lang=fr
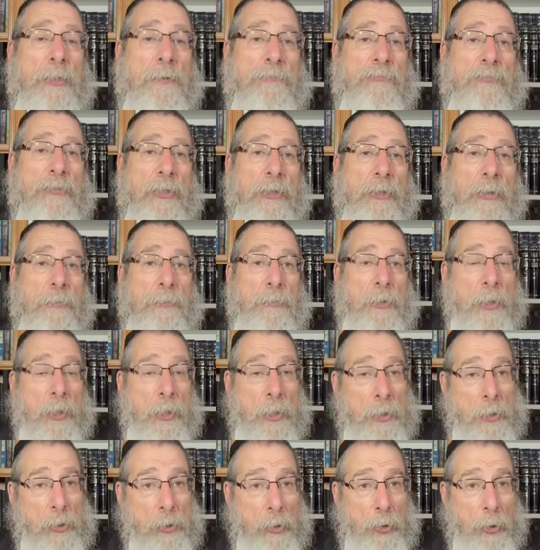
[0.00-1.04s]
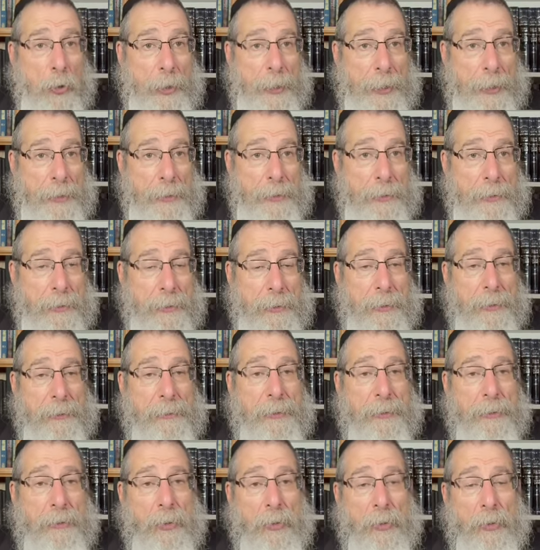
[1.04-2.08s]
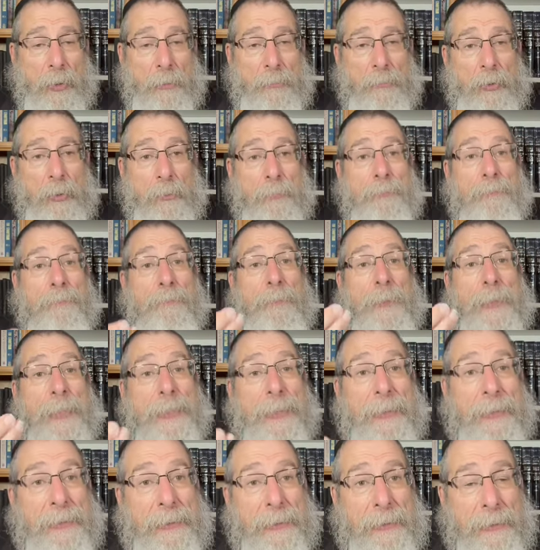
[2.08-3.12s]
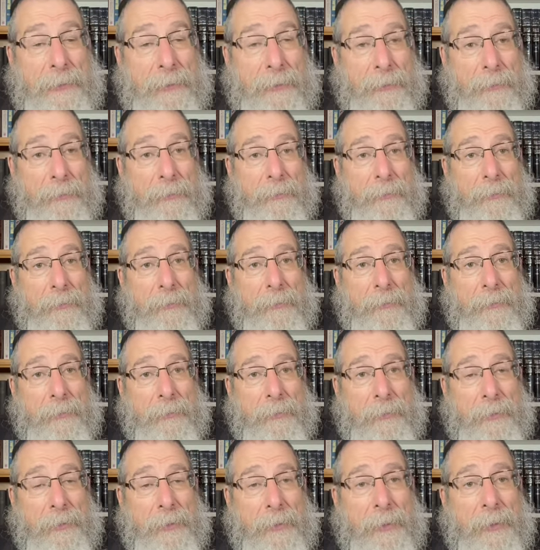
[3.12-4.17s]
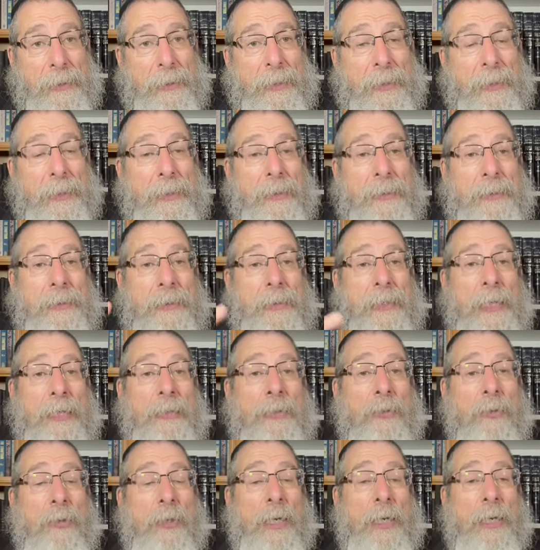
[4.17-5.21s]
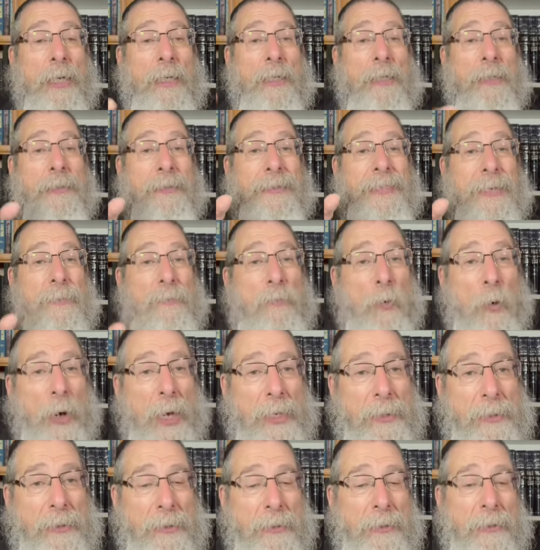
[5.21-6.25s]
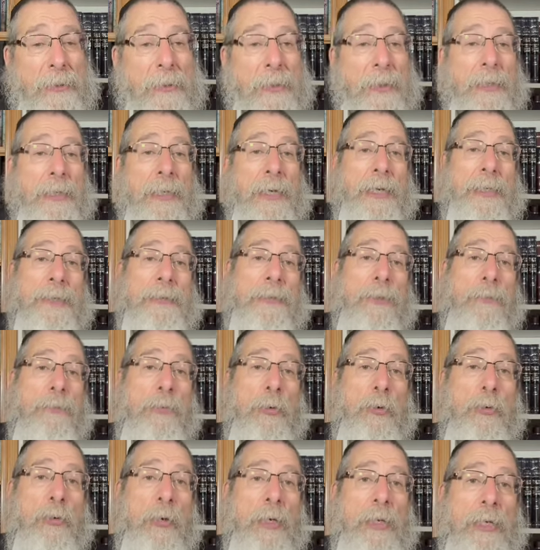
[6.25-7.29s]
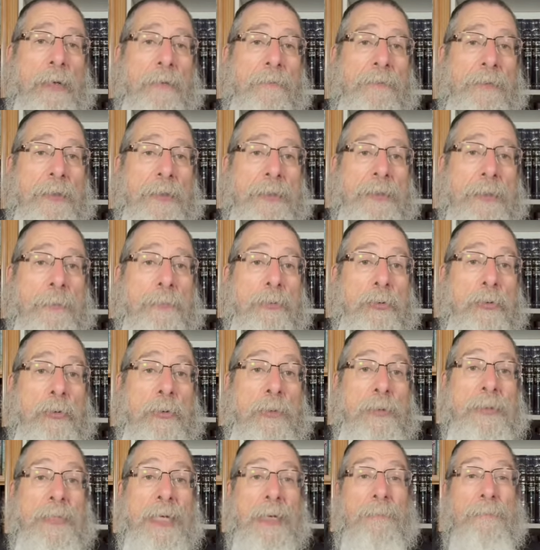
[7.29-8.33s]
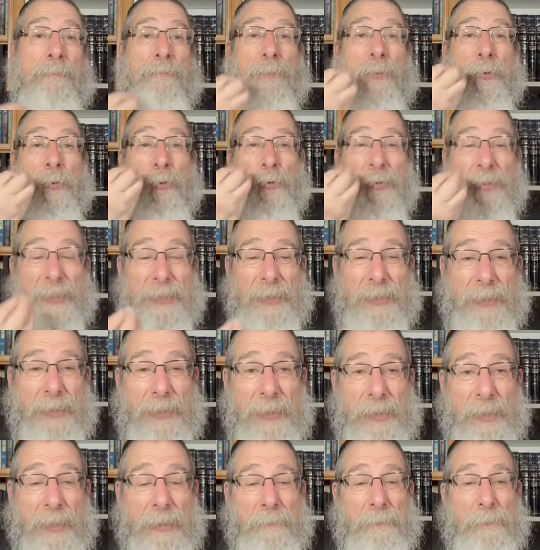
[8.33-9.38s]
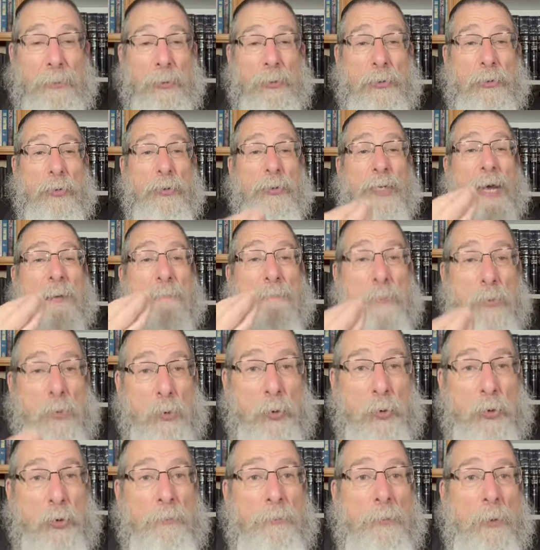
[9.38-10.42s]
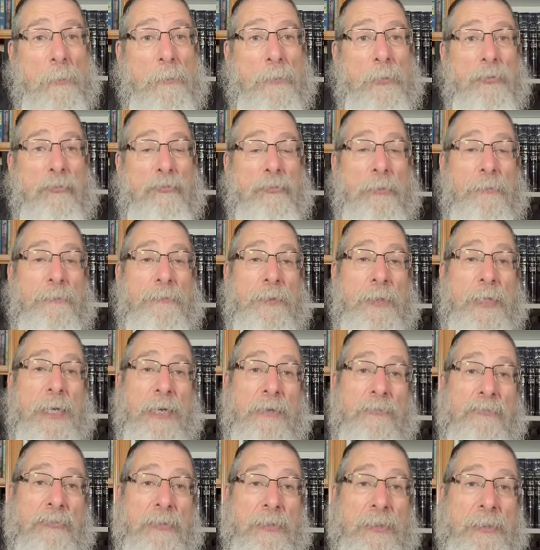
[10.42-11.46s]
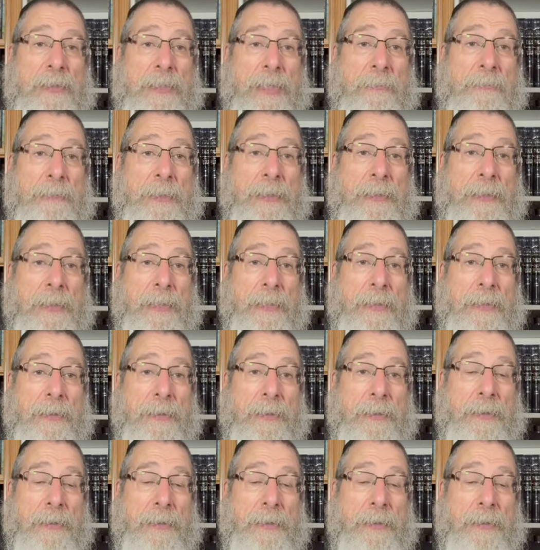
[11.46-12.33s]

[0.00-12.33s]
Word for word: shalom. Le Kohen, c'est un homme de bénédiction. Dit la Torah, témoigne la raison pourquoi il a fait, c'est puisque sa bonté, pour son amour du peuple juif, il a agi de cette manière.